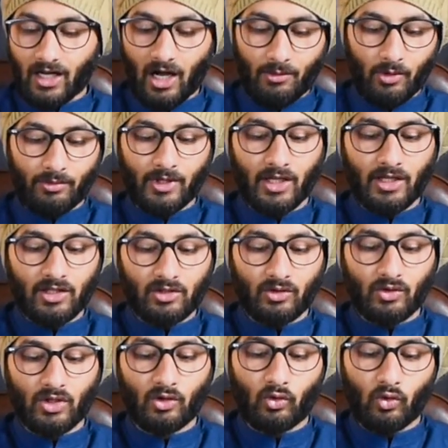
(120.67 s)
का आपको बताता
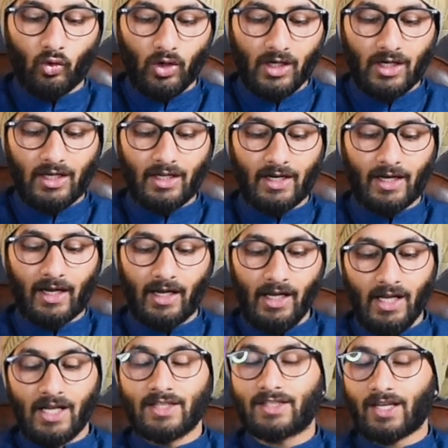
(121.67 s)
चलो ये गोल्ड कलर है
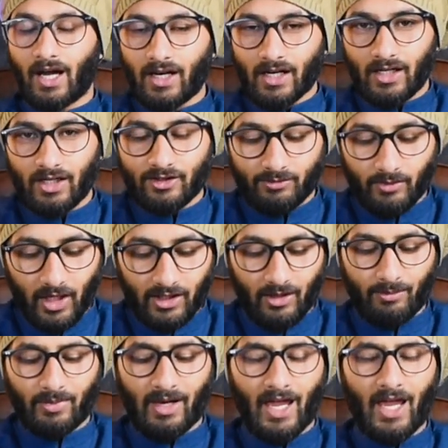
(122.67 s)
चार कलर्स में आता
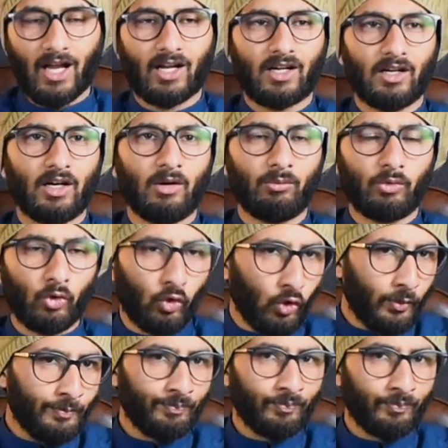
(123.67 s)
है ब्लैक ब्लू